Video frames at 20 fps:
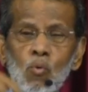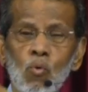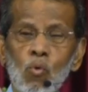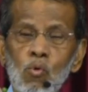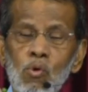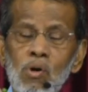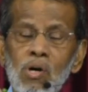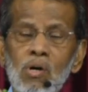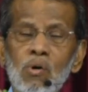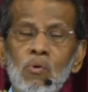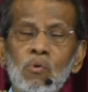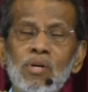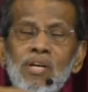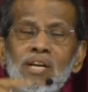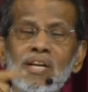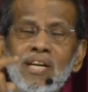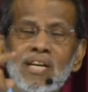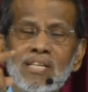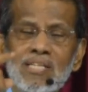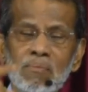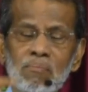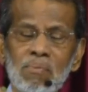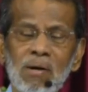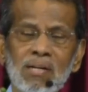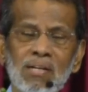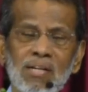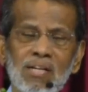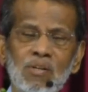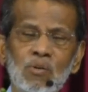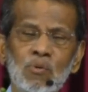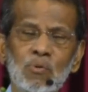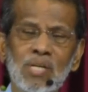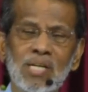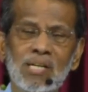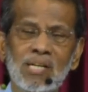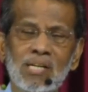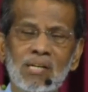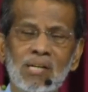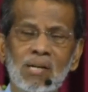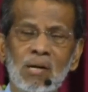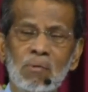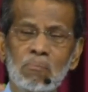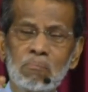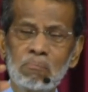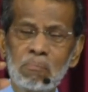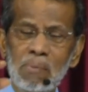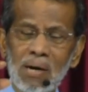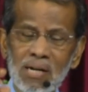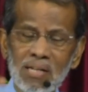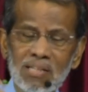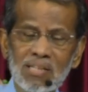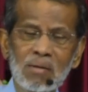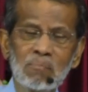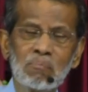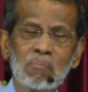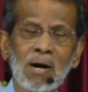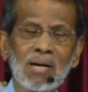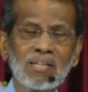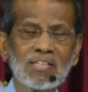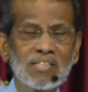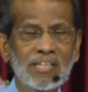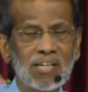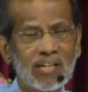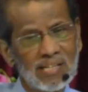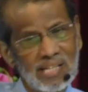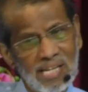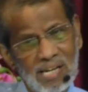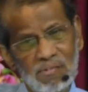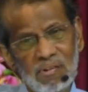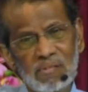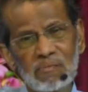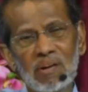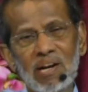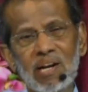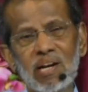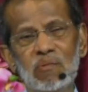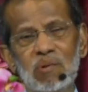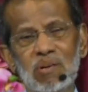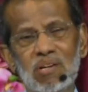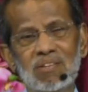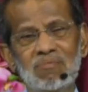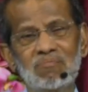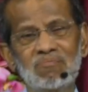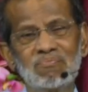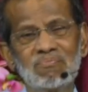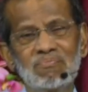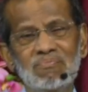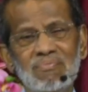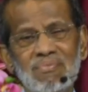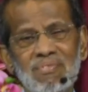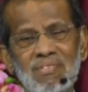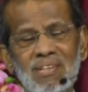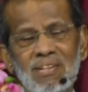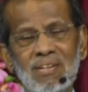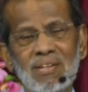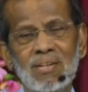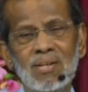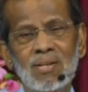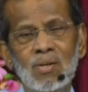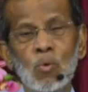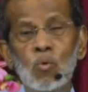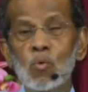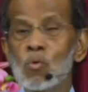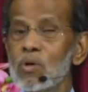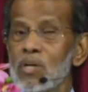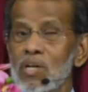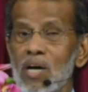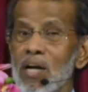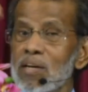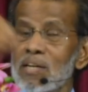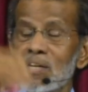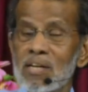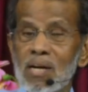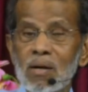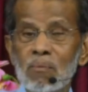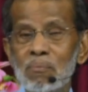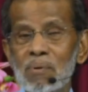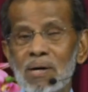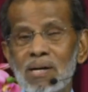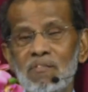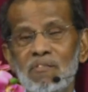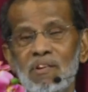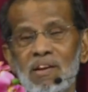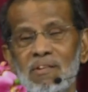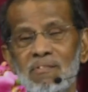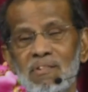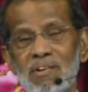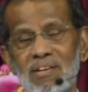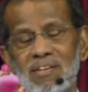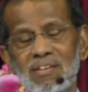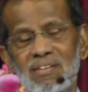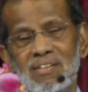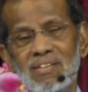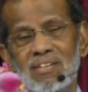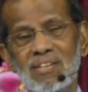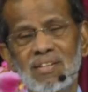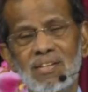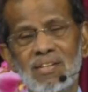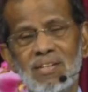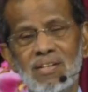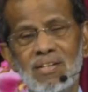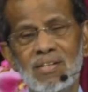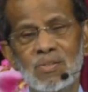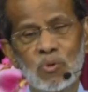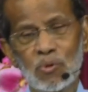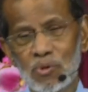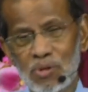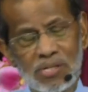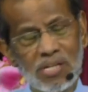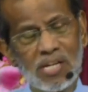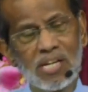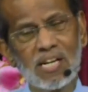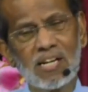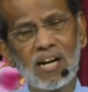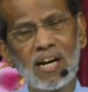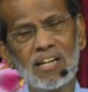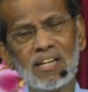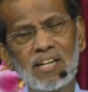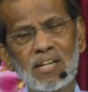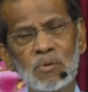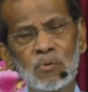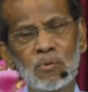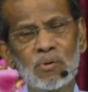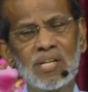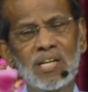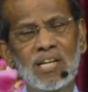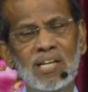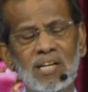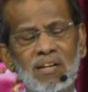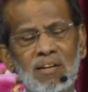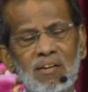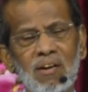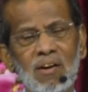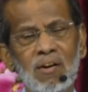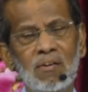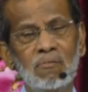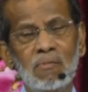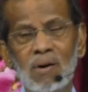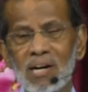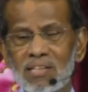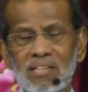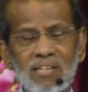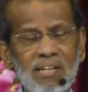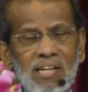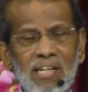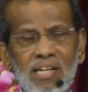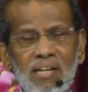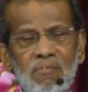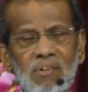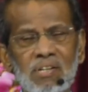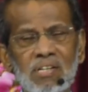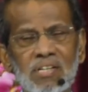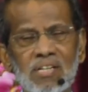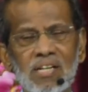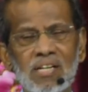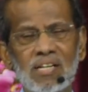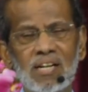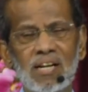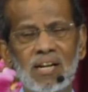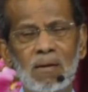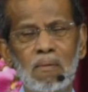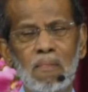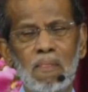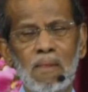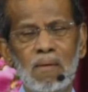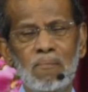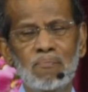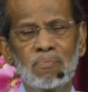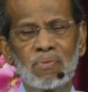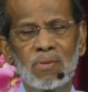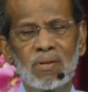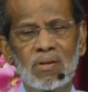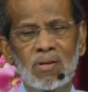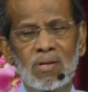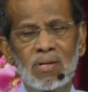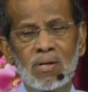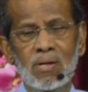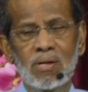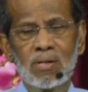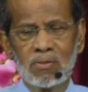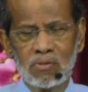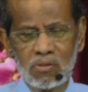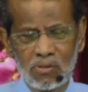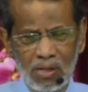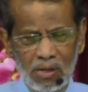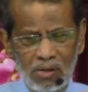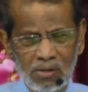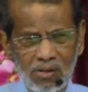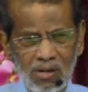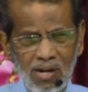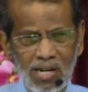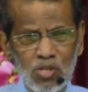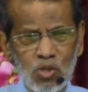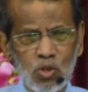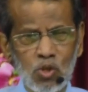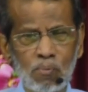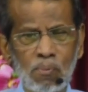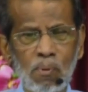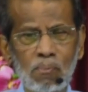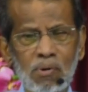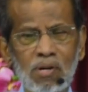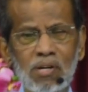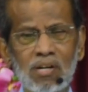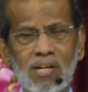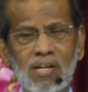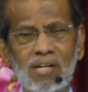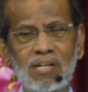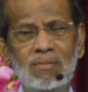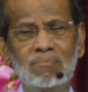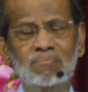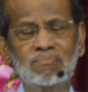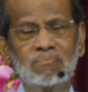உங்களுடைய எஜமான்களுடைய மனதை மாற்ற என் தேவன் வல்லவர் உங்களுக்கு அனுகிரகம் பண்ண வல்லவர் ஸோ இன்றைக்கு காலையில் என்னுடைய வார்த்தைகள் என்னவென்று கேட்டால் நன்றாய் ஜபம் பண்ணுங்கள்